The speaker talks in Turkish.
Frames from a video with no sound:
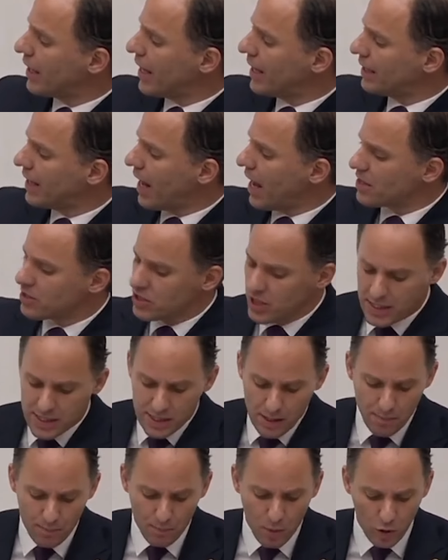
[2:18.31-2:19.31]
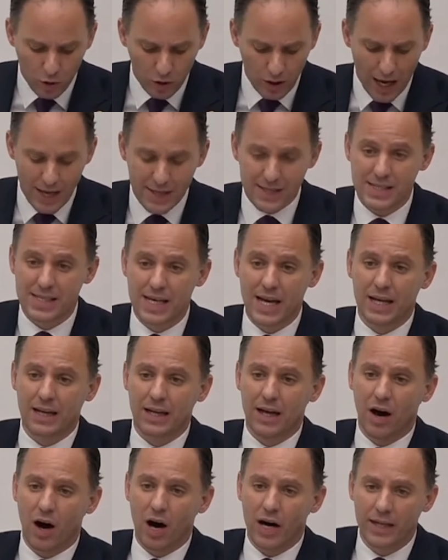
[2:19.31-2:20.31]
enerjisi
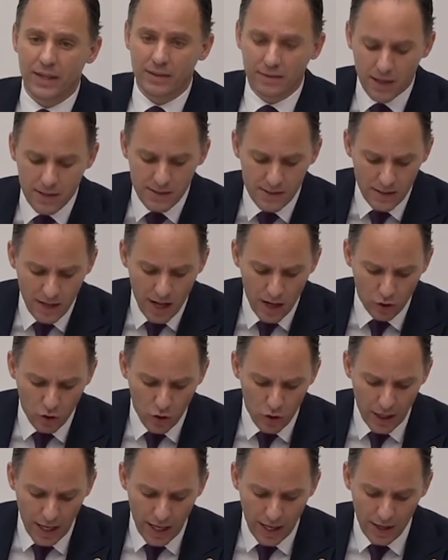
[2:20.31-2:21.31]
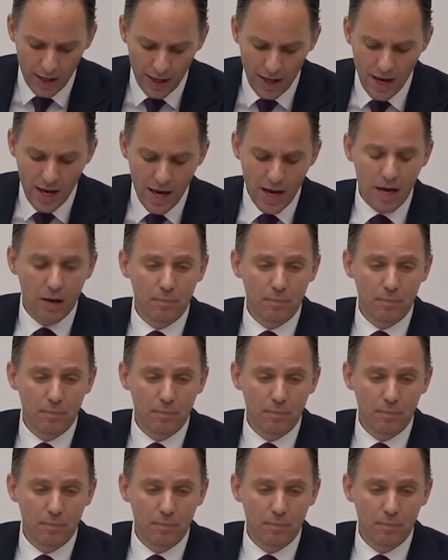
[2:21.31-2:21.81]
potansiyeli haritasına göre